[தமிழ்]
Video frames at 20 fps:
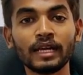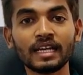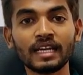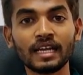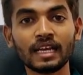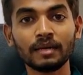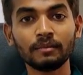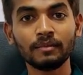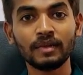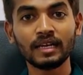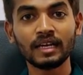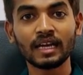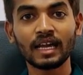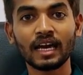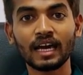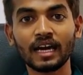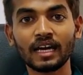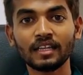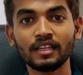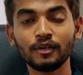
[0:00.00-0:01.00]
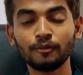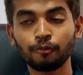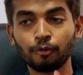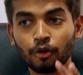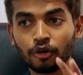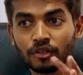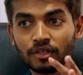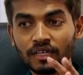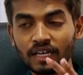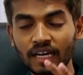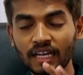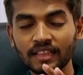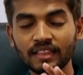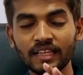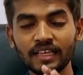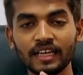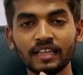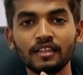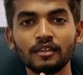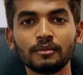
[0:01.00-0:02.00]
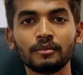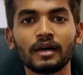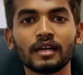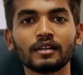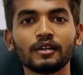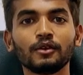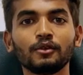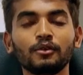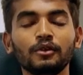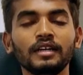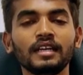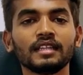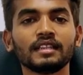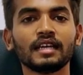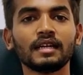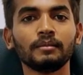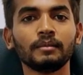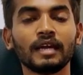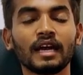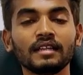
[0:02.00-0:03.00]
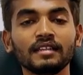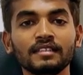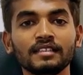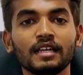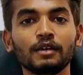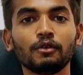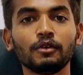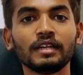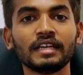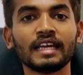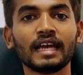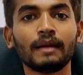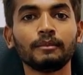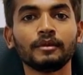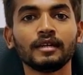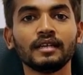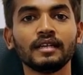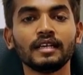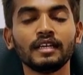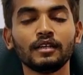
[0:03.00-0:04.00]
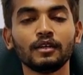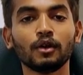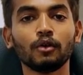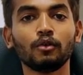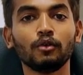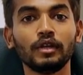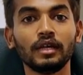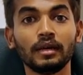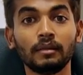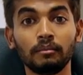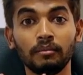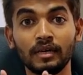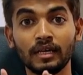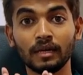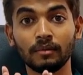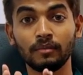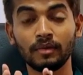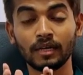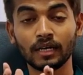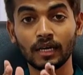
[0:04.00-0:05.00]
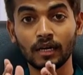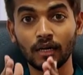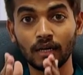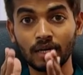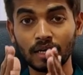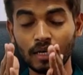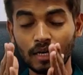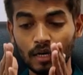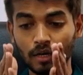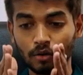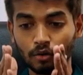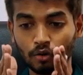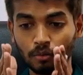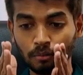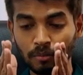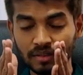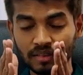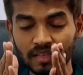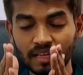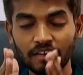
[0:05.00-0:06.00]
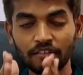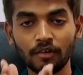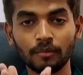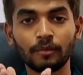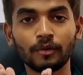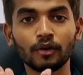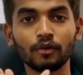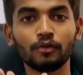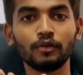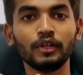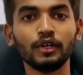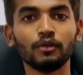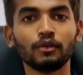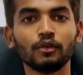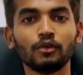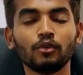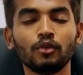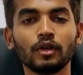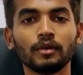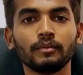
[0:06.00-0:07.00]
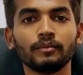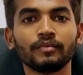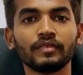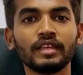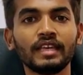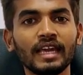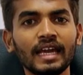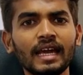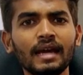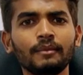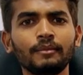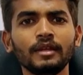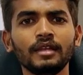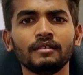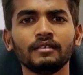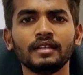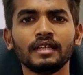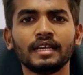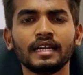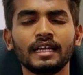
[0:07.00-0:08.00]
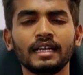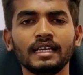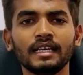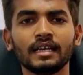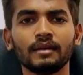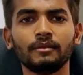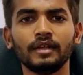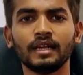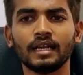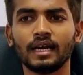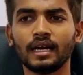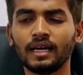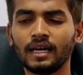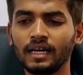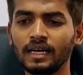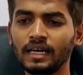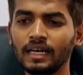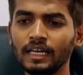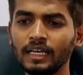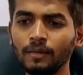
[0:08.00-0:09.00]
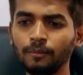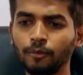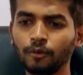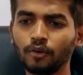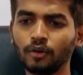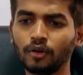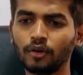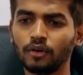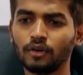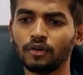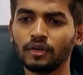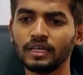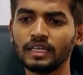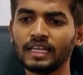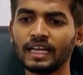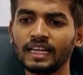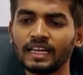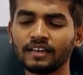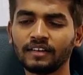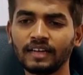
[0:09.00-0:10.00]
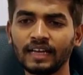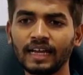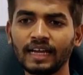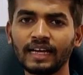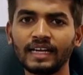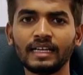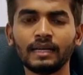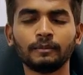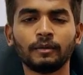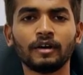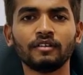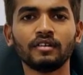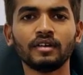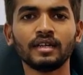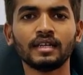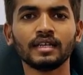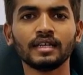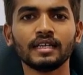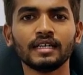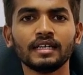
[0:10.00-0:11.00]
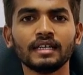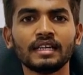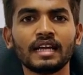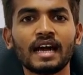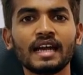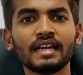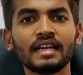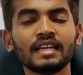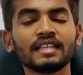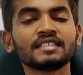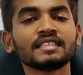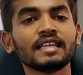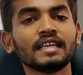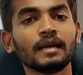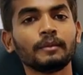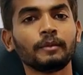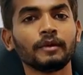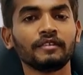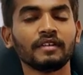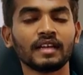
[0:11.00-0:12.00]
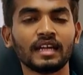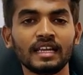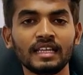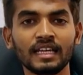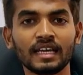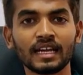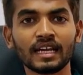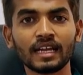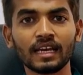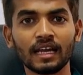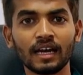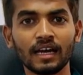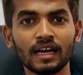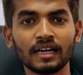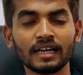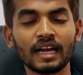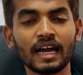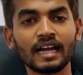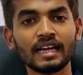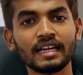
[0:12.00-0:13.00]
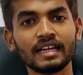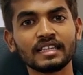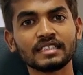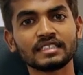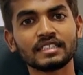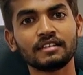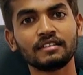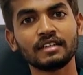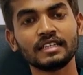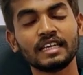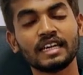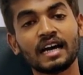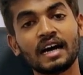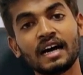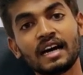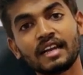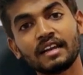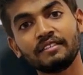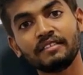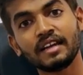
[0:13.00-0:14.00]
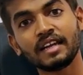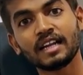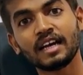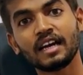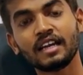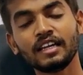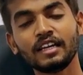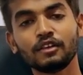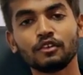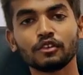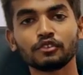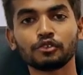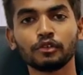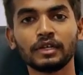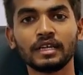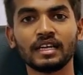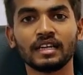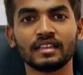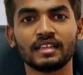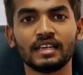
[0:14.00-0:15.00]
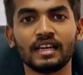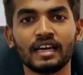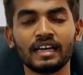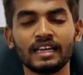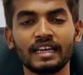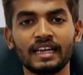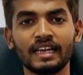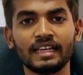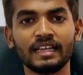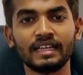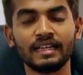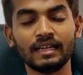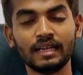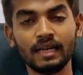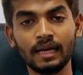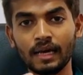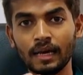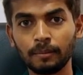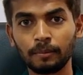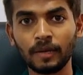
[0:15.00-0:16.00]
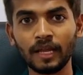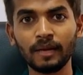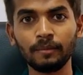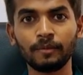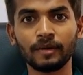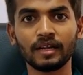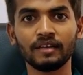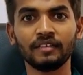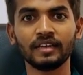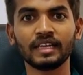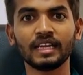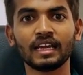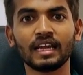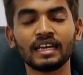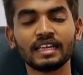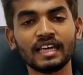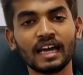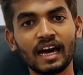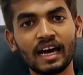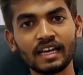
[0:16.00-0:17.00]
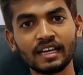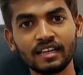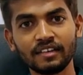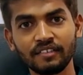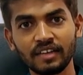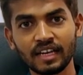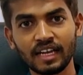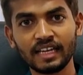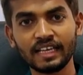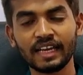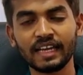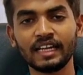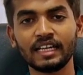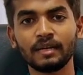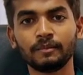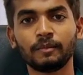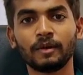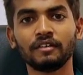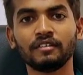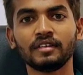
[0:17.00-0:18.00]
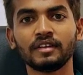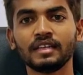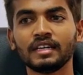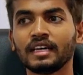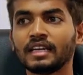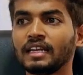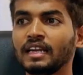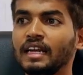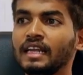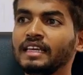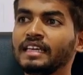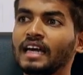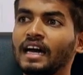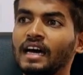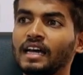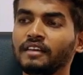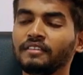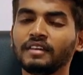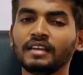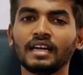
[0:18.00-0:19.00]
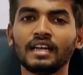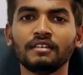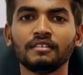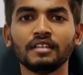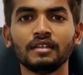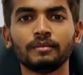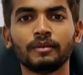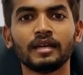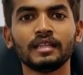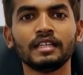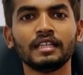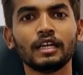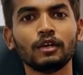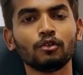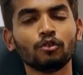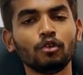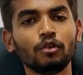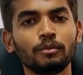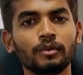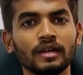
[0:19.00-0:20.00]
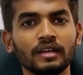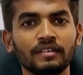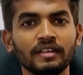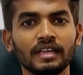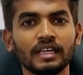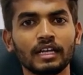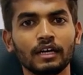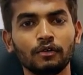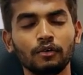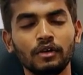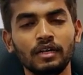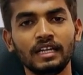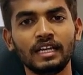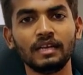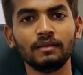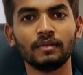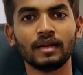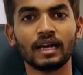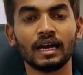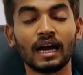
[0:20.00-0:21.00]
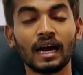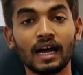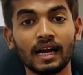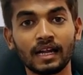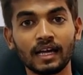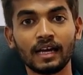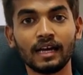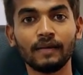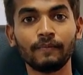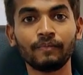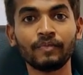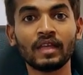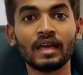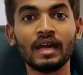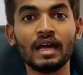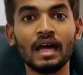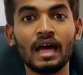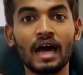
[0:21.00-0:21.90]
சுயநலம் இல்லாது பொதுநலத்தை எதிர்பார்க்கக்கூடிய தன்மை அதுதான் ஒரு கேப்டனுக்கு இருக்கக்கூடிய மிக மிக ரொம்ப தேவைப்படக்கூடிய ஒரு குணம் ஏன் அப்படின்னு வந்து கேட்டிங்க அப்படின்னா இப்போது எனக்கு என்கிட்ட பவர் இருக்குது நான் நினச்சா எப்போ வேணாலும் இறங்கலாம் நான் நினச்சா யாரை வேணாலும் என்னோடய சுயநலத்துக்காக இறக்கி ப்ளே பண்ண வைக்கலாம் யாருக்கு வேணாலும் என்கிட்ட பவர் இருக்கிறனால யாரை வேணாலும் வந்து பார்த்திங்கன்னா ரூல் பண்ண வைக்கலாம் ஒரு டீமில் ஆனால்